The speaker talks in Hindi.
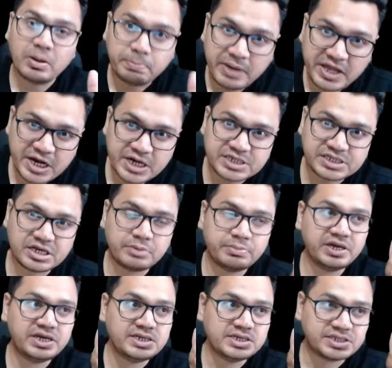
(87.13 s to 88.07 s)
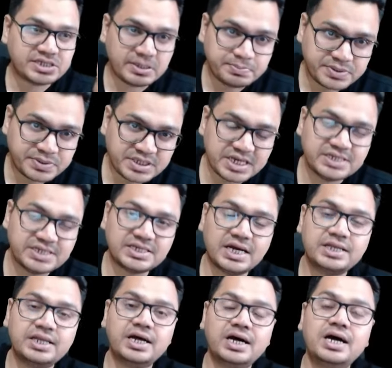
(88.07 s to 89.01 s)
मेरी नजर में सबसे
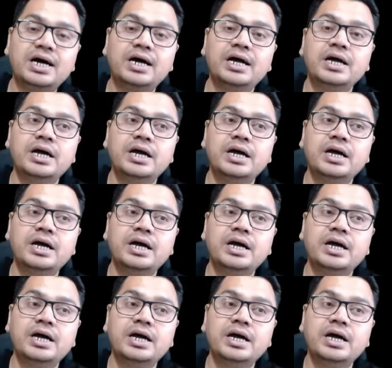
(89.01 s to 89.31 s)
ज्यादा